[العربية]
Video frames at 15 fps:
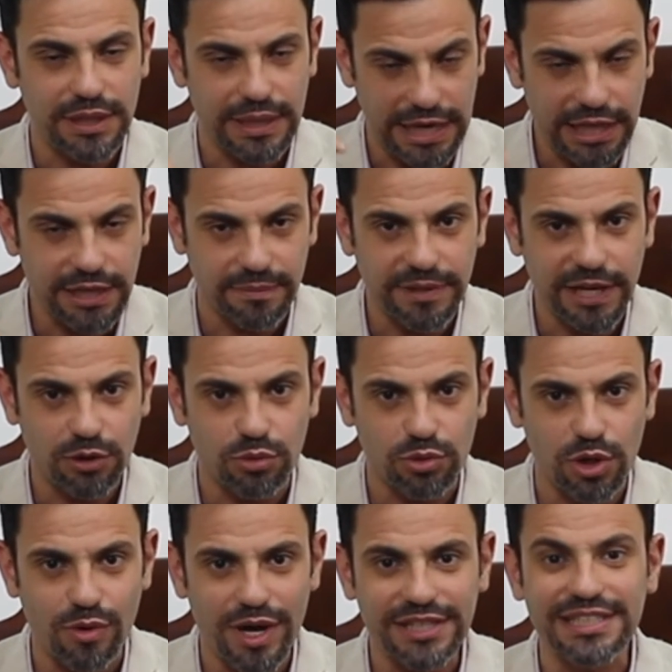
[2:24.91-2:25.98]
اللي احنا بناكله
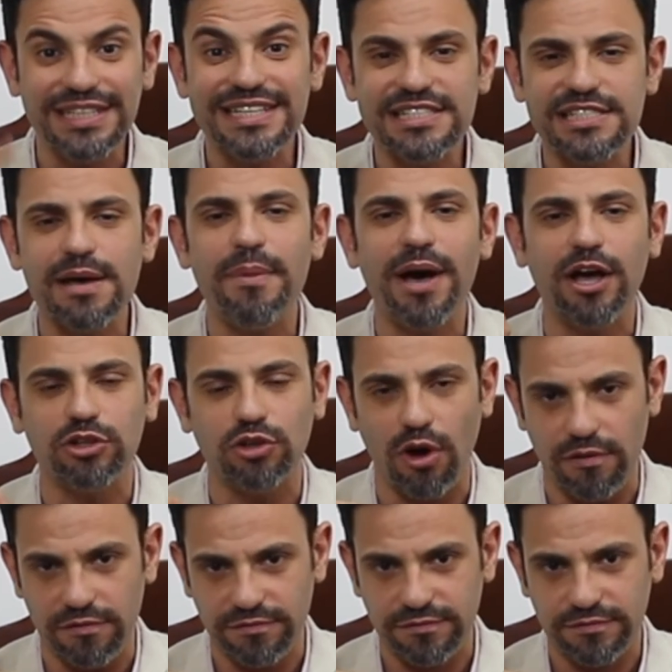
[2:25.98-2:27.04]
دلوقتي سبع
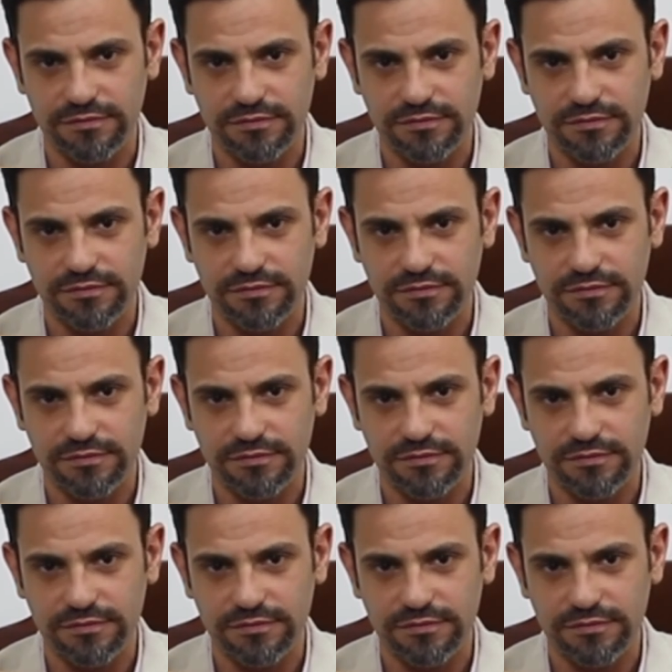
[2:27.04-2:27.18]
اضعاف